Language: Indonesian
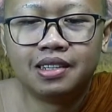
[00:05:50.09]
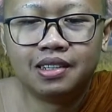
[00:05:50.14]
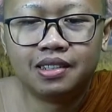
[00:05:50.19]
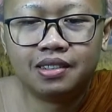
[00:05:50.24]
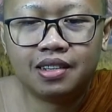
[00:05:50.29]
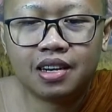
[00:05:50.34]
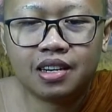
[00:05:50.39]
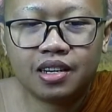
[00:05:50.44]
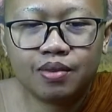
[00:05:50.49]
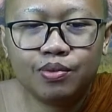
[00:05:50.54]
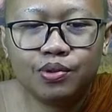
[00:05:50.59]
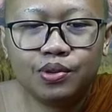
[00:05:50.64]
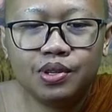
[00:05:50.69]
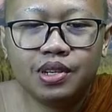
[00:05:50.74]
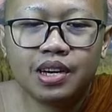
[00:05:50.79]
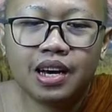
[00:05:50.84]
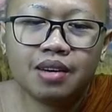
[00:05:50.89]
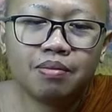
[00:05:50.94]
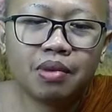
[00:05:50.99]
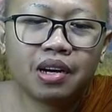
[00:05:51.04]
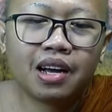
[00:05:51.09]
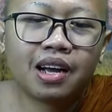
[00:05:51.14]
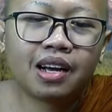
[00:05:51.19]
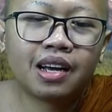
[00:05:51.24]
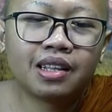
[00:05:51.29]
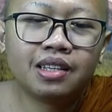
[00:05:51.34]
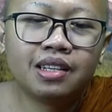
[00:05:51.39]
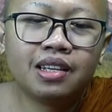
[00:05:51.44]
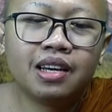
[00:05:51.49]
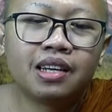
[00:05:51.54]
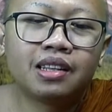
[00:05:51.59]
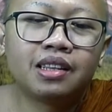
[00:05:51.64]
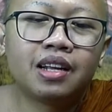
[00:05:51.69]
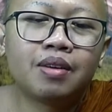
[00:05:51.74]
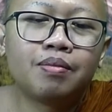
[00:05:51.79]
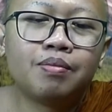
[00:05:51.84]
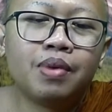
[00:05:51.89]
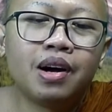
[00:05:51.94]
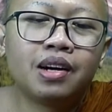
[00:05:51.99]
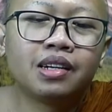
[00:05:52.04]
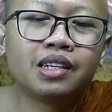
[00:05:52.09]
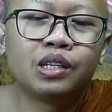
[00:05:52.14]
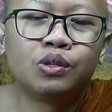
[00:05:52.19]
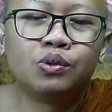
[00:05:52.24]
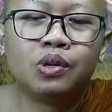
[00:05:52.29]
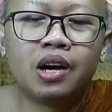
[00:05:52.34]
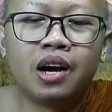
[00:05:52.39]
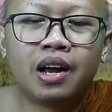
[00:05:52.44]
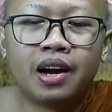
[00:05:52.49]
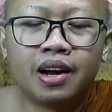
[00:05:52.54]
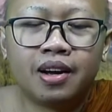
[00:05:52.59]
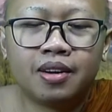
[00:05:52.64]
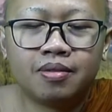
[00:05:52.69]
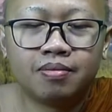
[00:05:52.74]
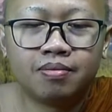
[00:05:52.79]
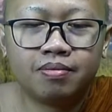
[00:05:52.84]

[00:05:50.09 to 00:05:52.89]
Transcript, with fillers: dan kemudian mengangkatnya terbang ke udara.